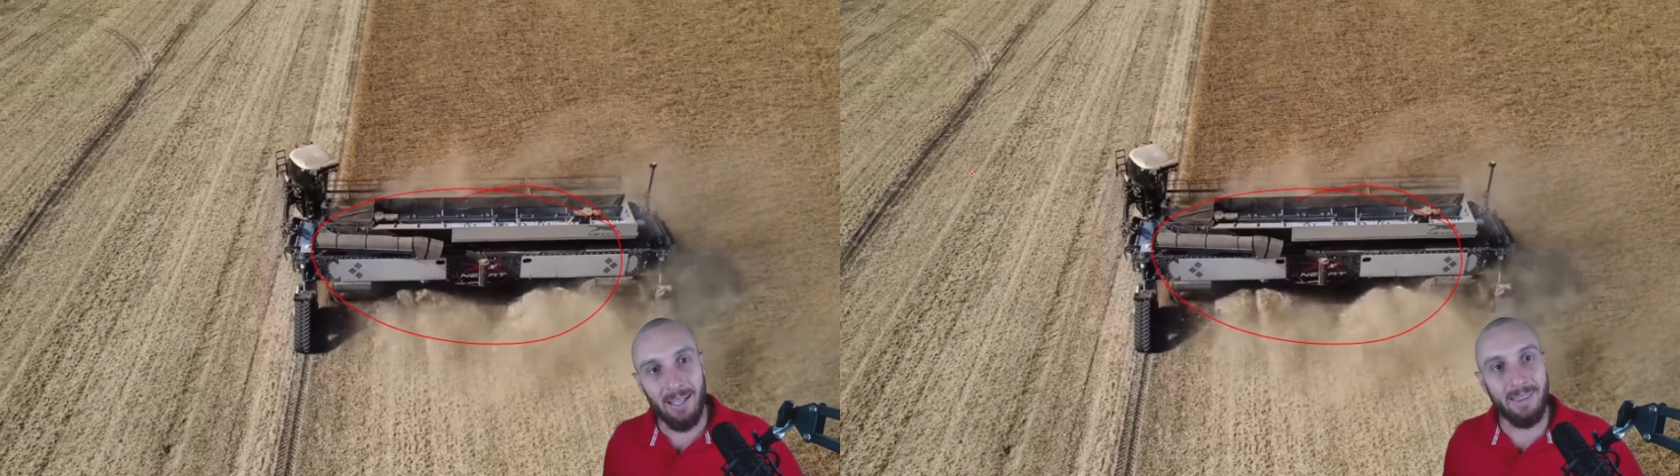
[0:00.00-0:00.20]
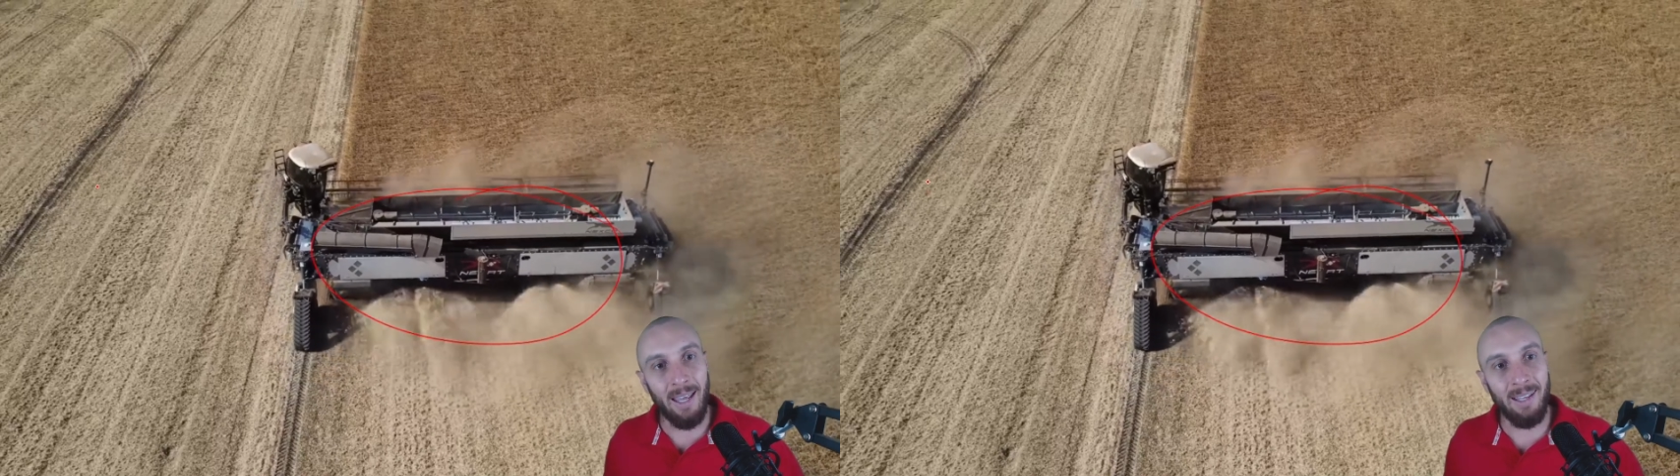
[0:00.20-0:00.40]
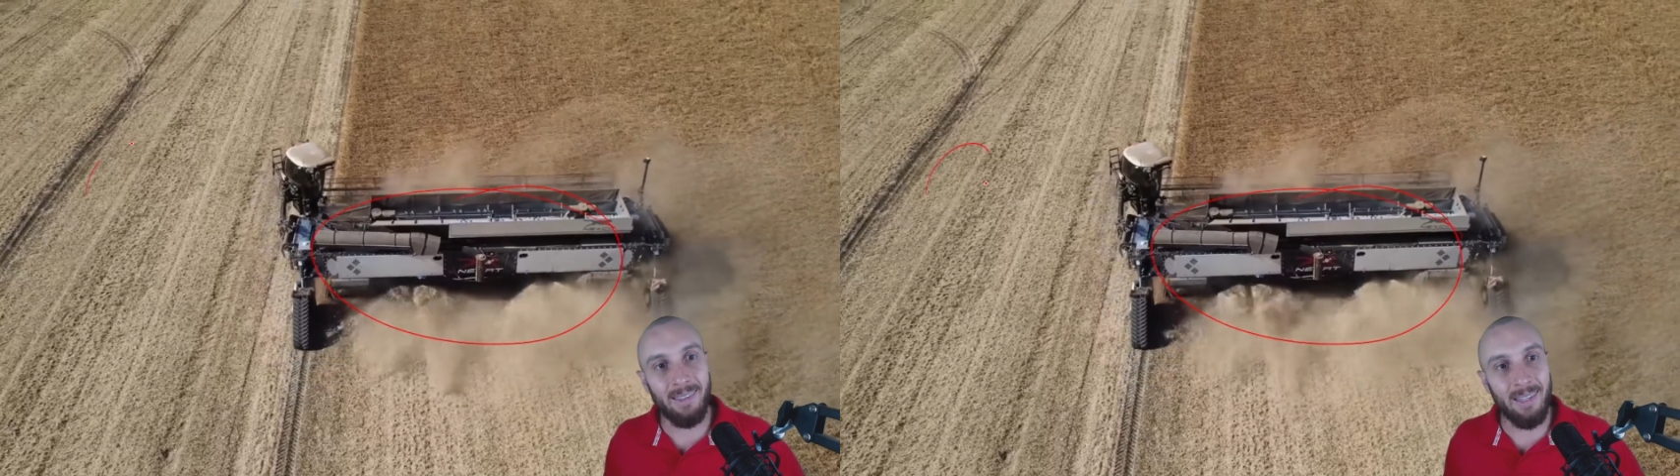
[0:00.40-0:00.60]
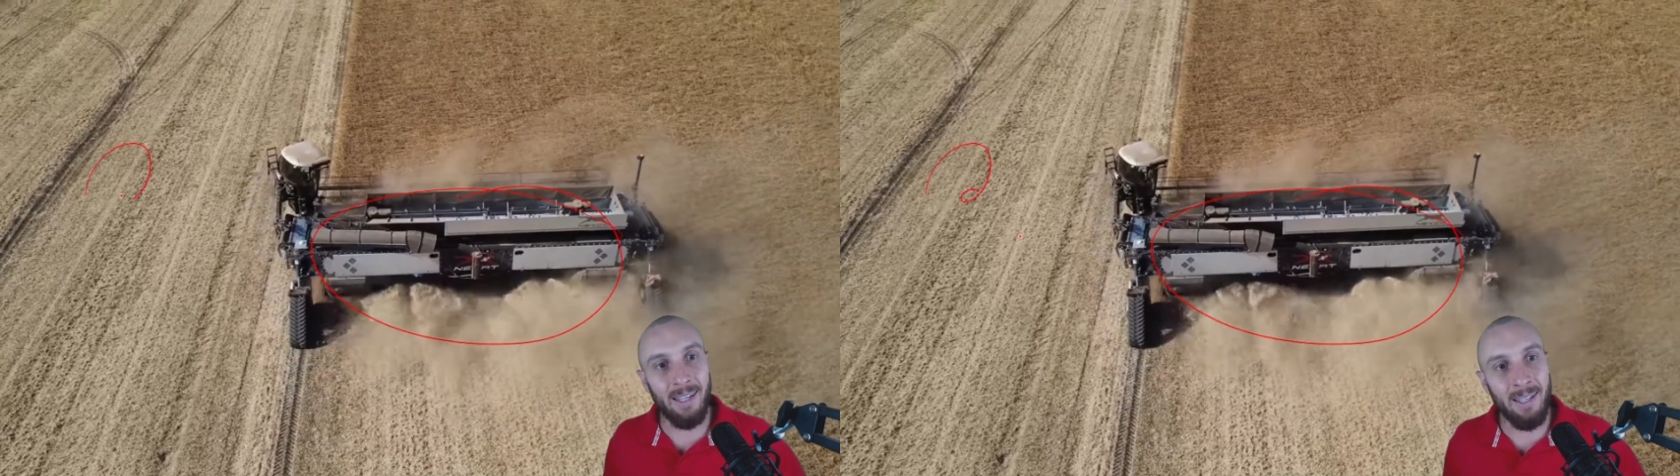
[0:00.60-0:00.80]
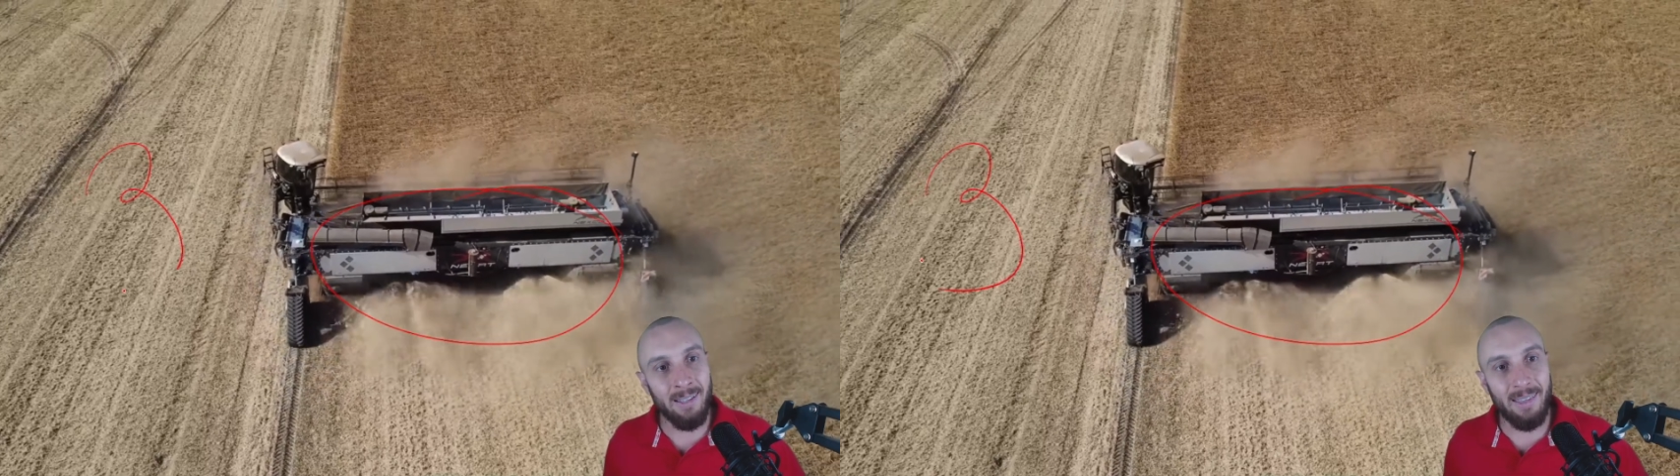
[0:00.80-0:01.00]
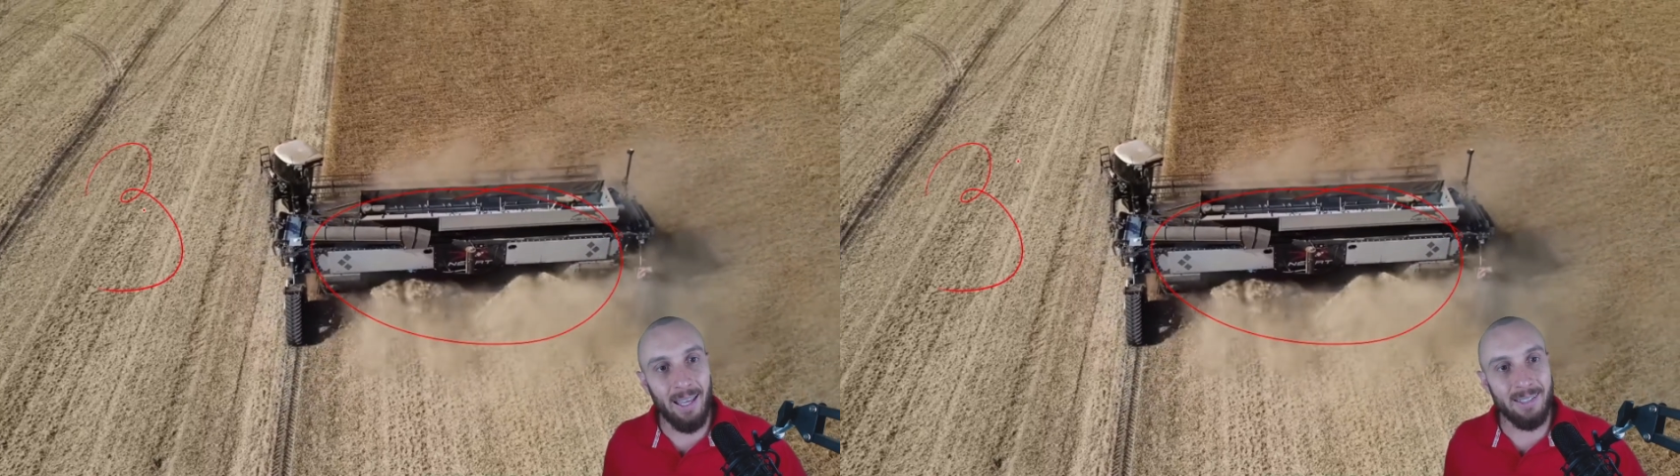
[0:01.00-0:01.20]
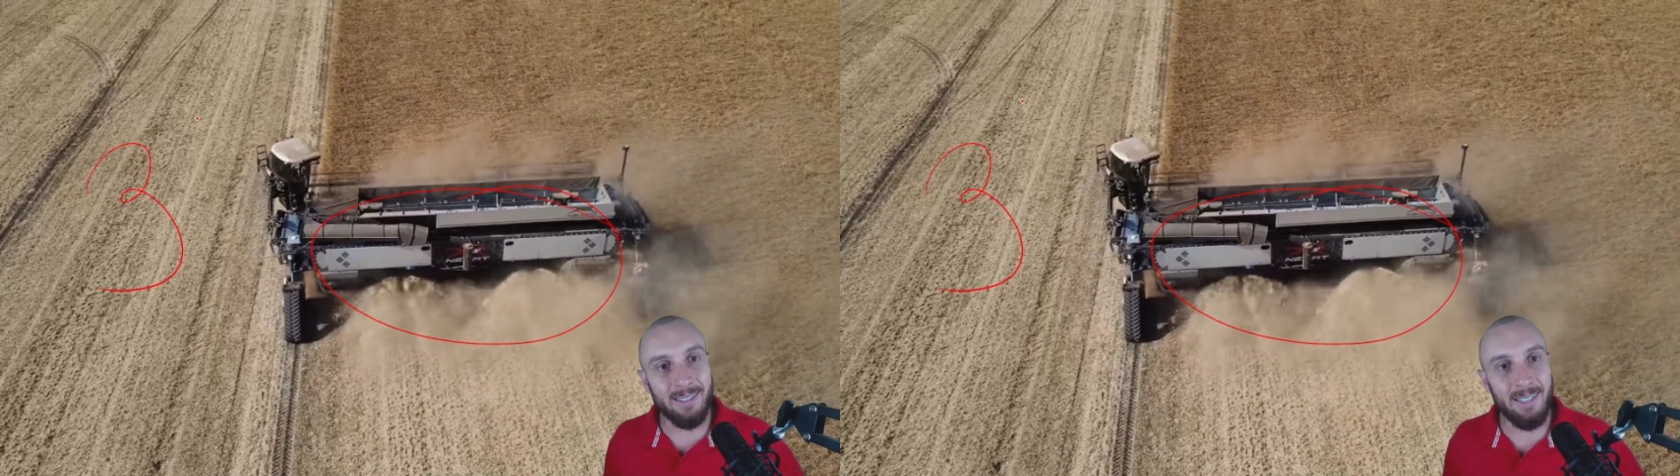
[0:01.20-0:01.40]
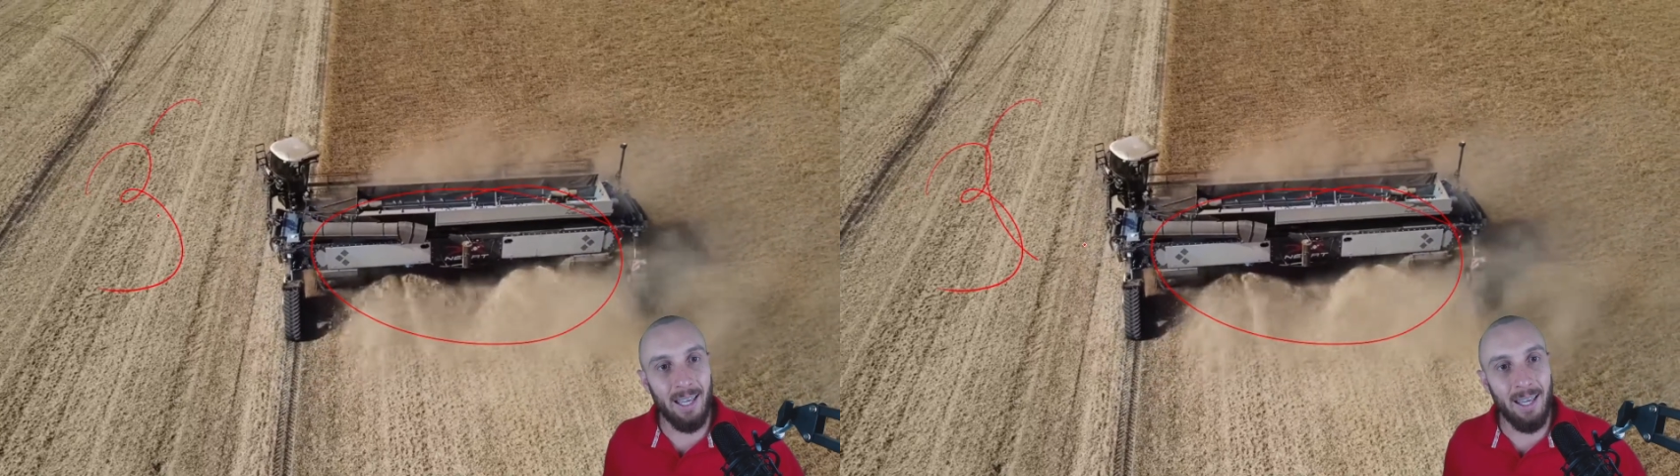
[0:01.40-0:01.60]
tem
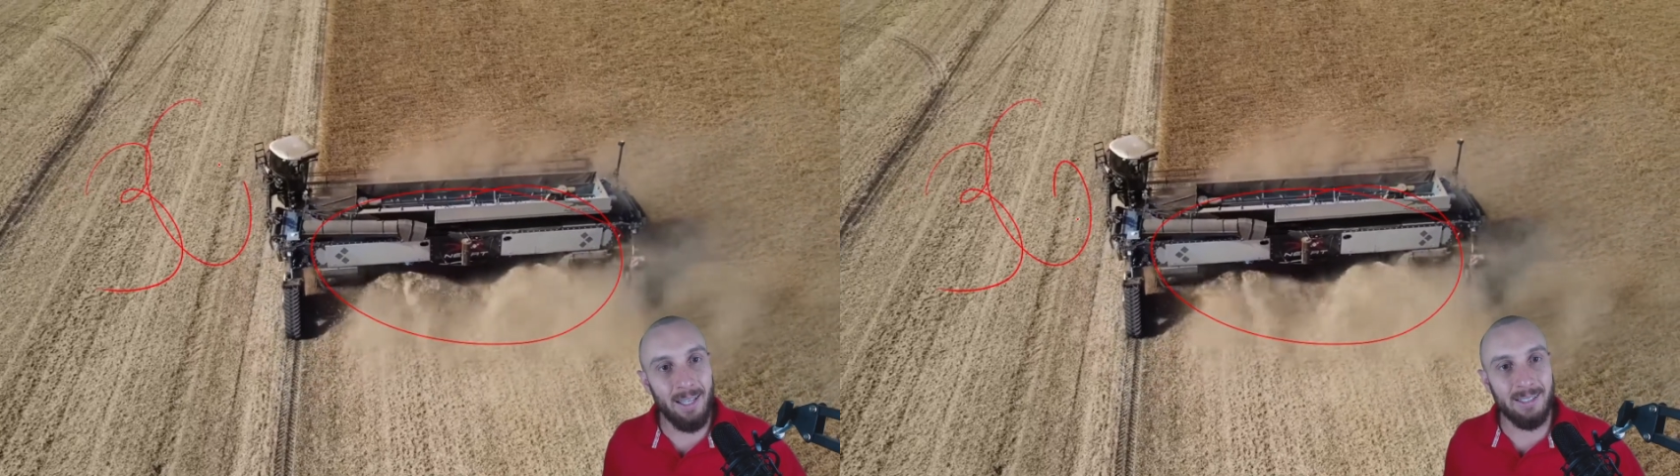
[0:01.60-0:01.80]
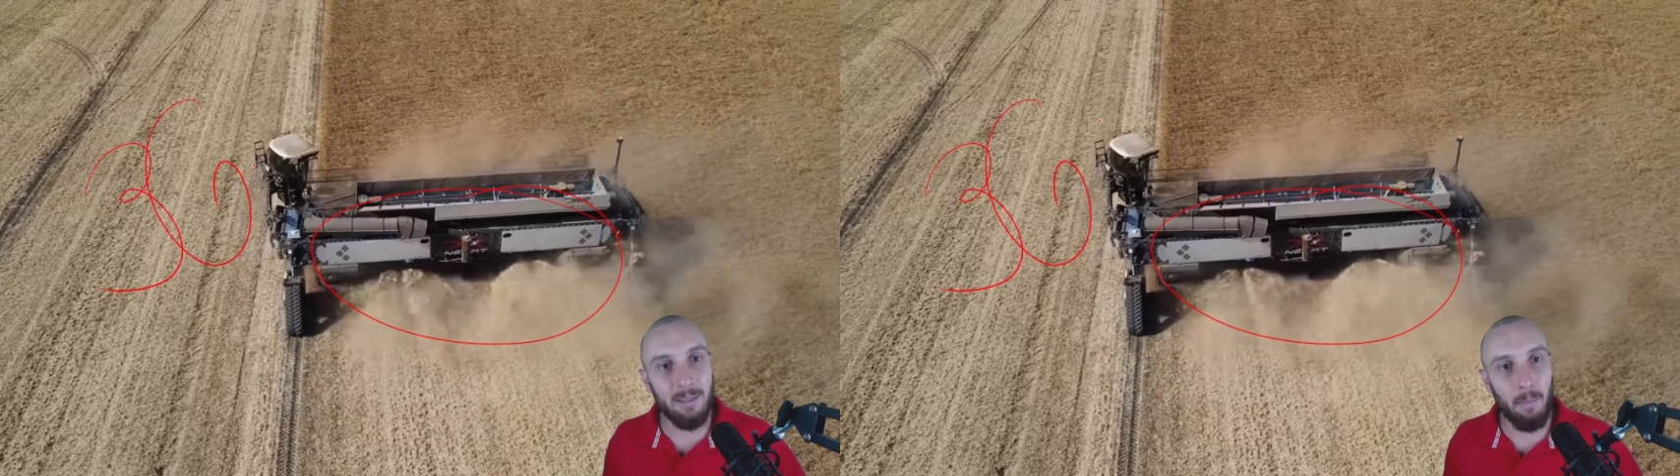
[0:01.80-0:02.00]
36